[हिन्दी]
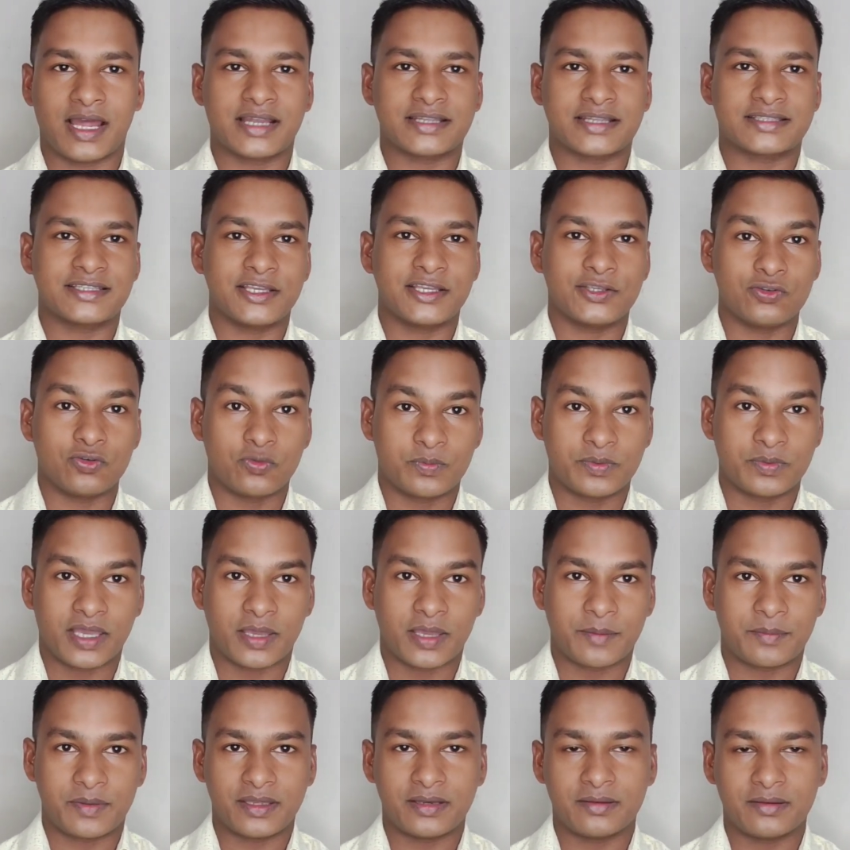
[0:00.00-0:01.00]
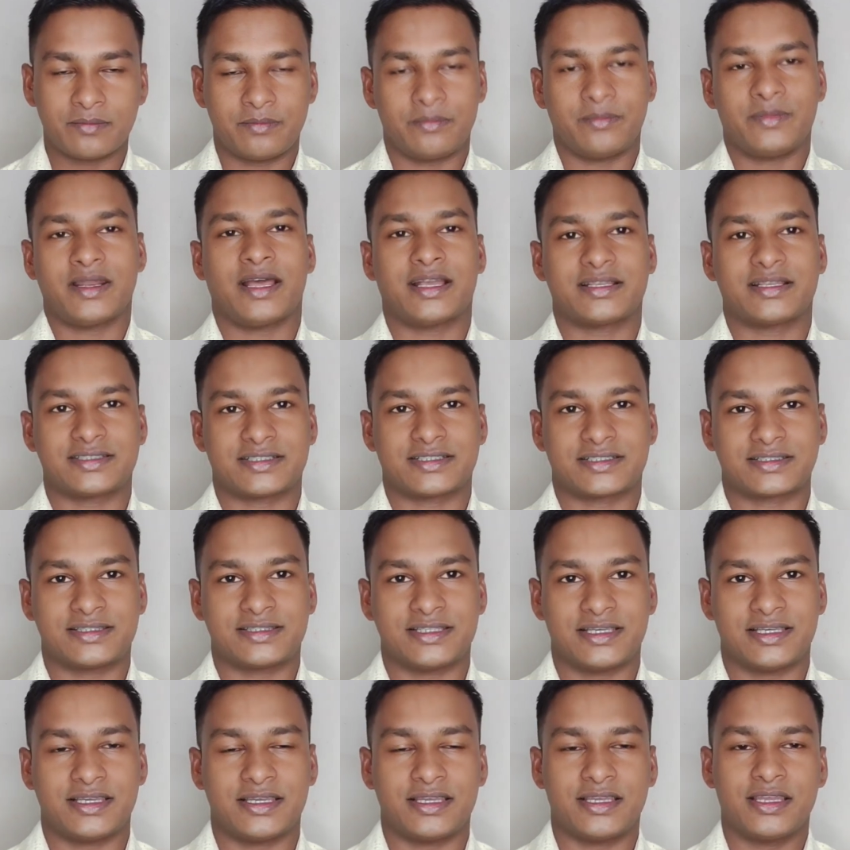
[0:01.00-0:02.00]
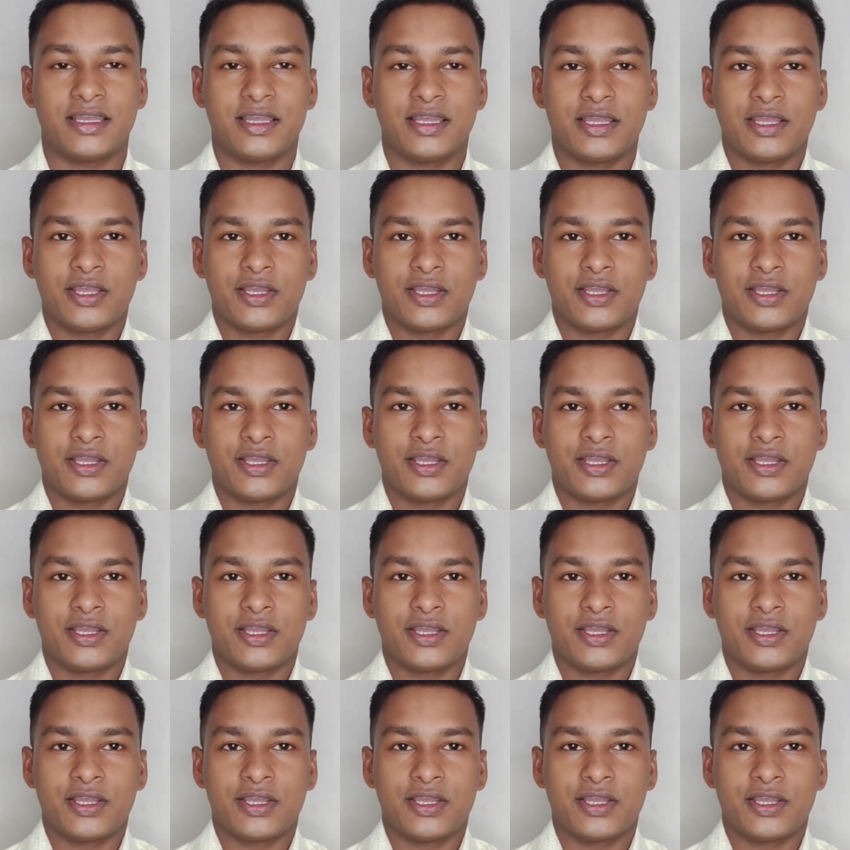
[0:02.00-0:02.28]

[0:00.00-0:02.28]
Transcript: आधार से यू पिन बना सकते हैं